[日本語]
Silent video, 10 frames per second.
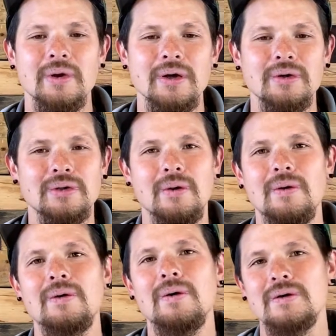れを
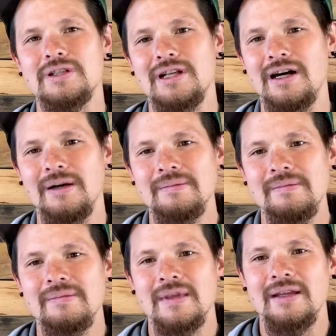統合した、
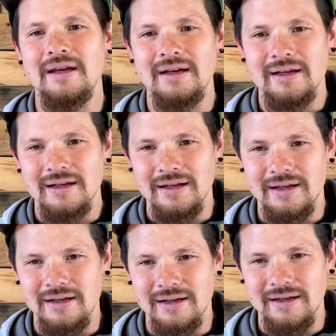ね
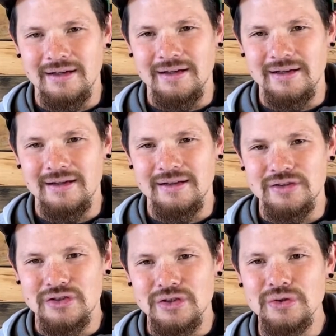えー、
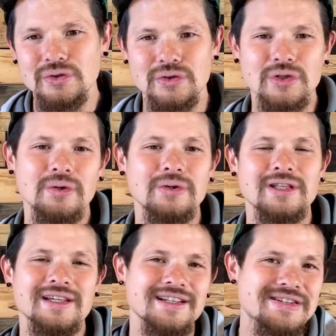宗教
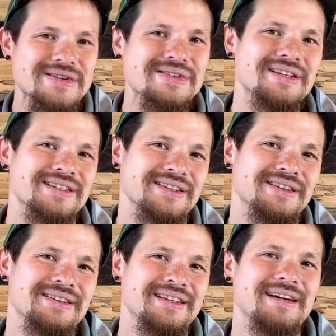的中心地を
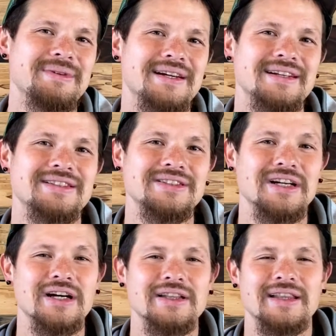ダビデが作り
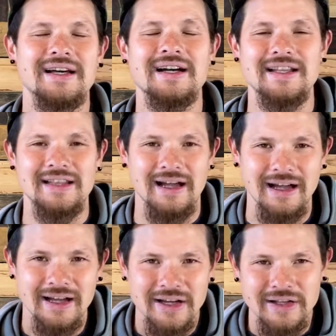上げた、
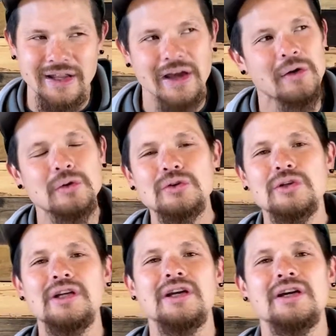ね、本当
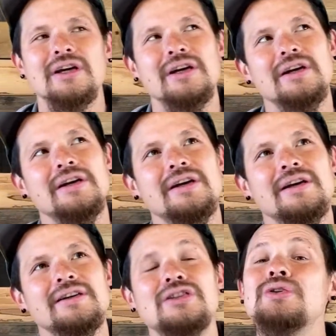に、
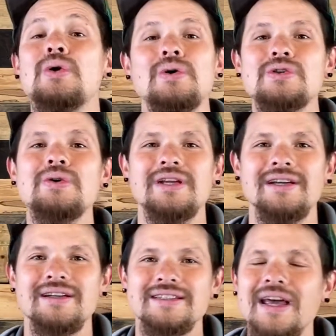えー、勝利
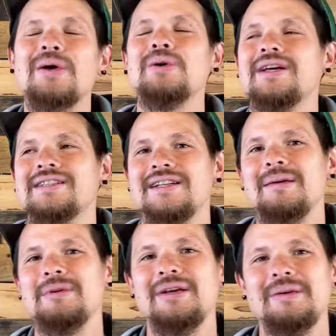成功でした
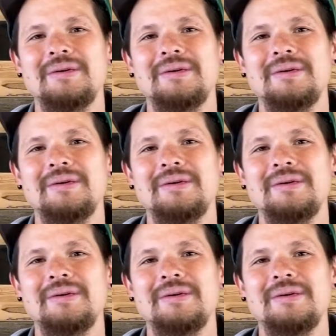ダビデの。